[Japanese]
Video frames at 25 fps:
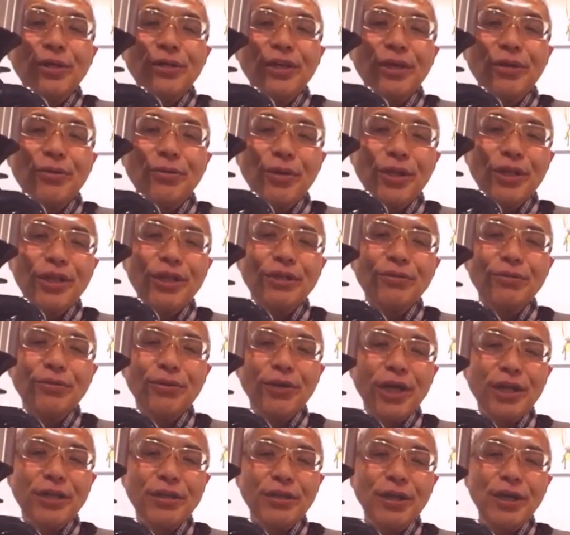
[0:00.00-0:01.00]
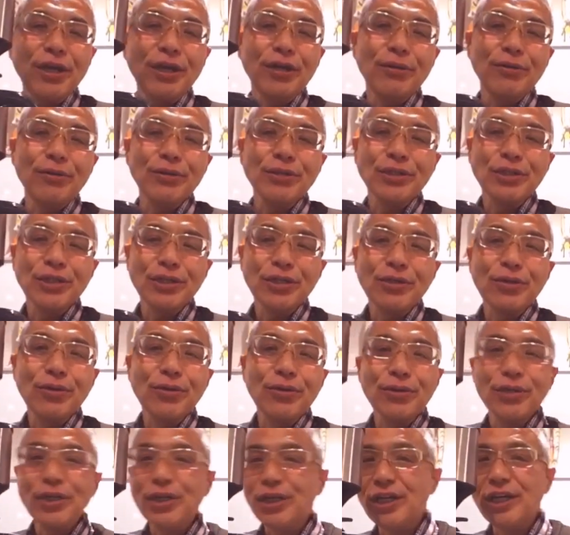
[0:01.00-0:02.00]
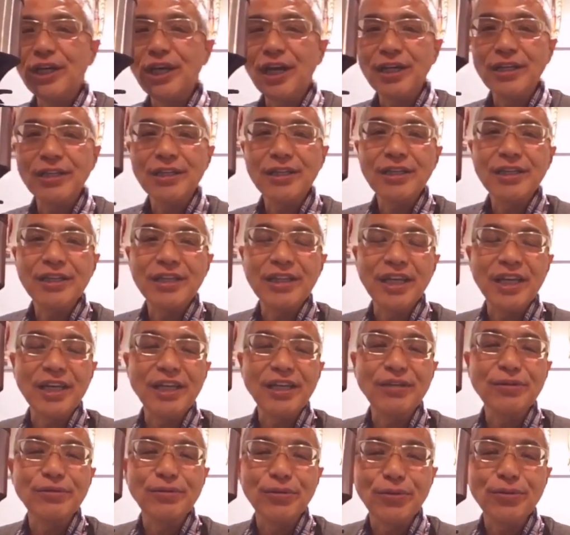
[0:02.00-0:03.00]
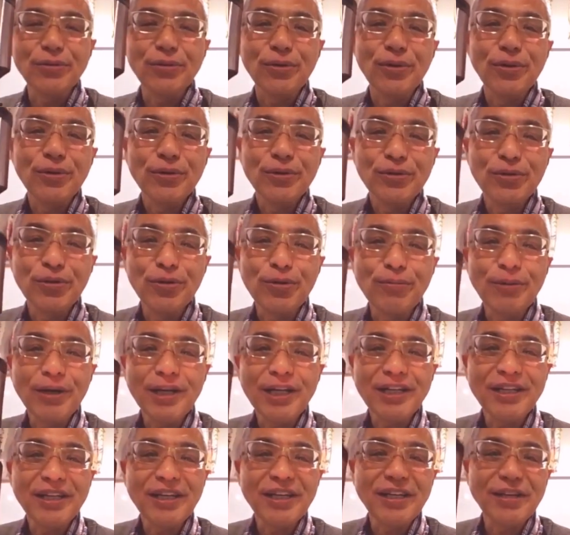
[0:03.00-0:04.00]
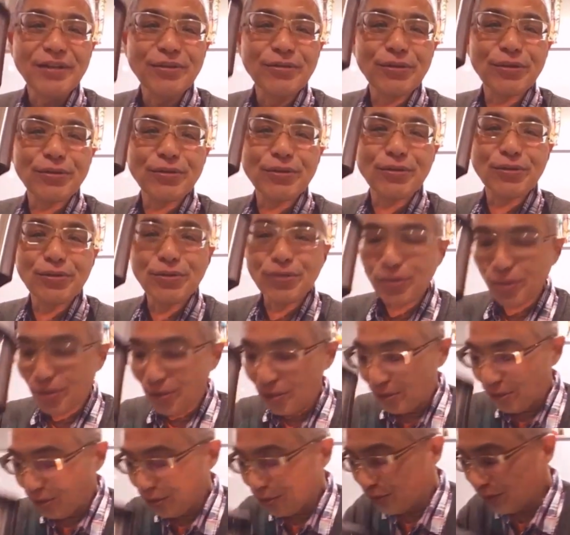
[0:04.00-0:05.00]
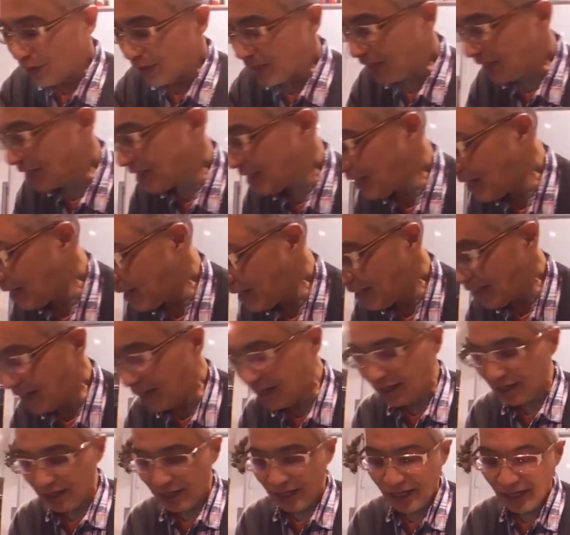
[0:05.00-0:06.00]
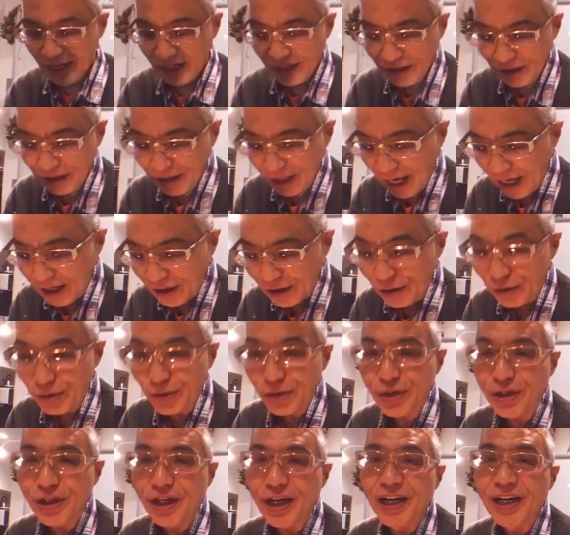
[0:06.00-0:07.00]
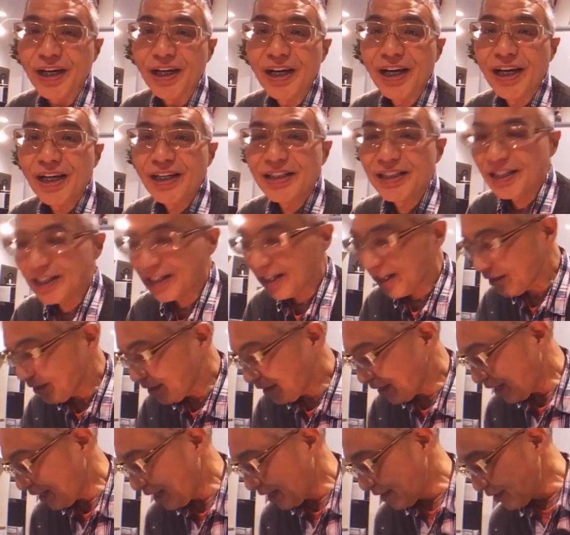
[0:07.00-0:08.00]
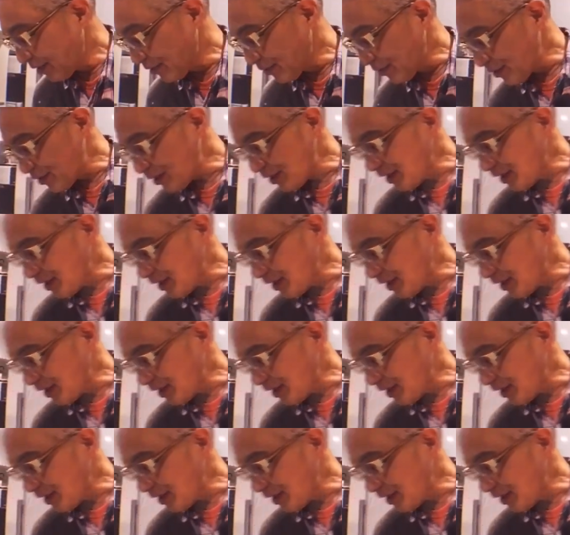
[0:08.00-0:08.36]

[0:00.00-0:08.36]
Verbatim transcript: で、これでどうやって美味しいコーヒーができるのと、どこまでできるのということを私なりに研究して、自宅で研究